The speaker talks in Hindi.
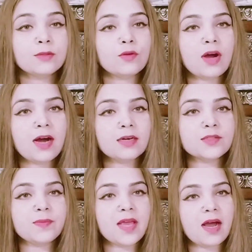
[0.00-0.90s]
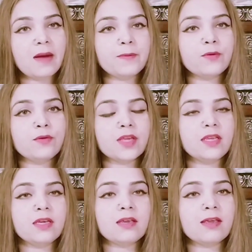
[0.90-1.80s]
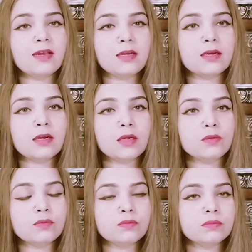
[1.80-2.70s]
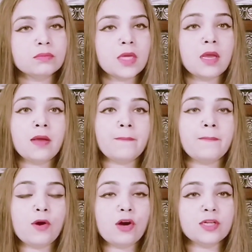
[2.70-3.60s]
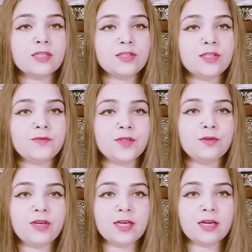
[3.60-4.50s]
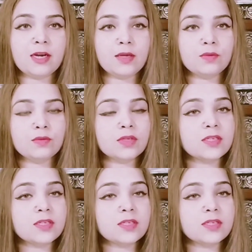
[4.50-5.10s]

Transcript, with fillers: तो आज मैं आप लोगों के लिए क्या लेकर आई हूँ बहुत अच्छी वीडियो लेकर आई हूँ